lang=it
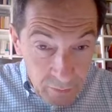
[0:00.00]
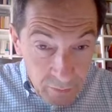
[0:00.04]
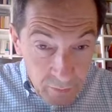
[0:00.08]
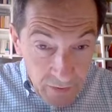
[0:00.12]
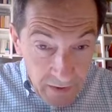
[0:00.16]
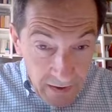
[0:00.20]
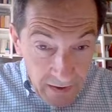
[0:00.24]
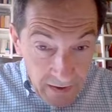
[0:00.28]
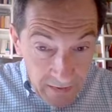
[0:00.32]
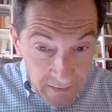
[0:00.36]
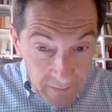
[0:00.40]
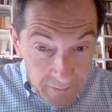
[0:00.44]
di
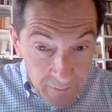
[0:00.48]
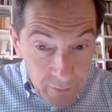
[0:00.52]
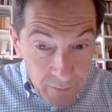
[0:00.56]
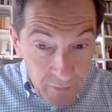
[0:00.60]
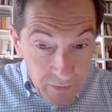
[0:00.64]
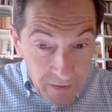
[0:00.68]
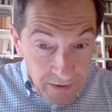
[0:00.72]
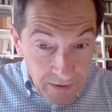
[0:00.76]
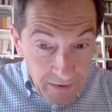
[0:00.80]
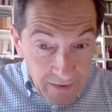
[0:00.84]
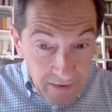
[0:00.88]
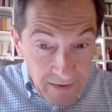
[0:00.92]

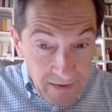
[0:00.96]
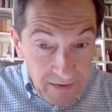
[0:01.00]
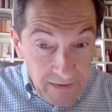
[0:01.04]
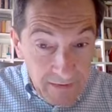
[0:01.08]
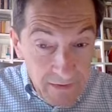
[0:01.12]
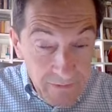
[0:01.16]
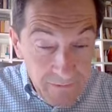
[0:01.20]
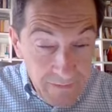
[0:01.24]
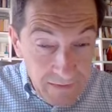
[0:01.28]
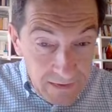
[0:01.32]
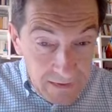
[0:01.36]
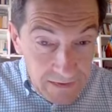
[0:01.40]
un'armonia nella
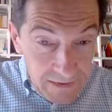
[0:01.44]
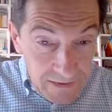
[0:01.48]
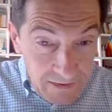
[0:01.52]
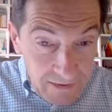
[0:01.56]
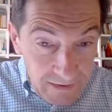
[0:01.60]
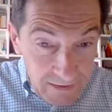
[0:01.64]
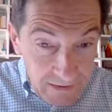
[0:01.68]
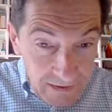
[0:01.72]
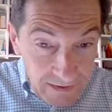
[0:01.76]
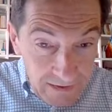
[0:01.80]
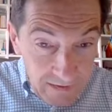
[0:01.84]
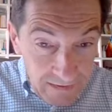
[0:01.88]

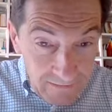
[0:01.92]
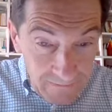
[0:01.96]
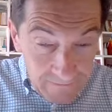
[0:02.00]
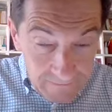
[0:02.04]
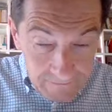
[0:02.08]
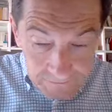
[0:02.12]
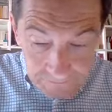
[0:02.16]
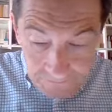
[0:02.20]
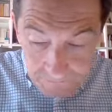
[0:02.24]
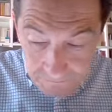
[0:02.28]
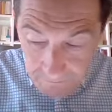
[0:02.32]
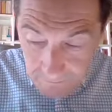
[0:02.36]
diversità
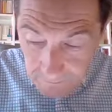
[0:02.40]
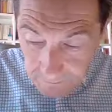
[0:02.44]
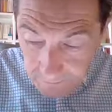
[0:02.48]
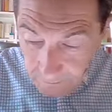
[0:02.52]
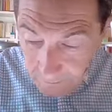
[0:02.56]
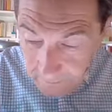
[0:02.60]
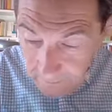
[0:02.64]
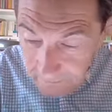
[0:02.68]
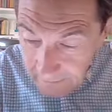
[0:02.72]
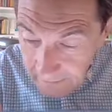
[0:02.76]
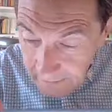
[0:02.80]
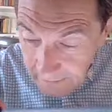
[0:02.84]

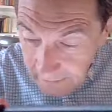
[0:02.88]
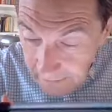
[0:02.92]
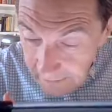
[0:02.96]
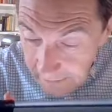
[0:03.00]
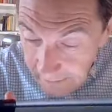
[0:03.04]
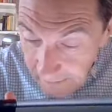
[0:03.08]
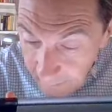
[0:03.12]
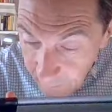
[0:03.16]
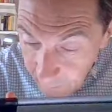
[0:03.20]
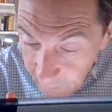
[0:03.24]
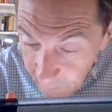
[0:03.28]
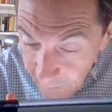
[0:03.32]

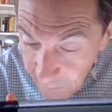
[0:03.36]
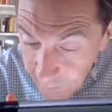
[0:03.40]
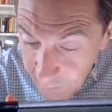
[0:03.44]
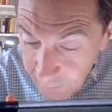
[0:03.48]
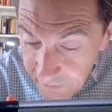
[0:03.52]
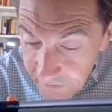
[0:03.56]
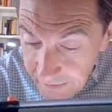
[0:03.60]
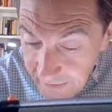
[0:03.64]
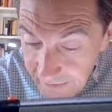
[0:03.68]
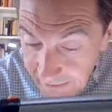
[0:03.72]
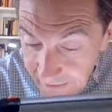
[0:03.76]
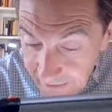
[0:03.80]
è quello di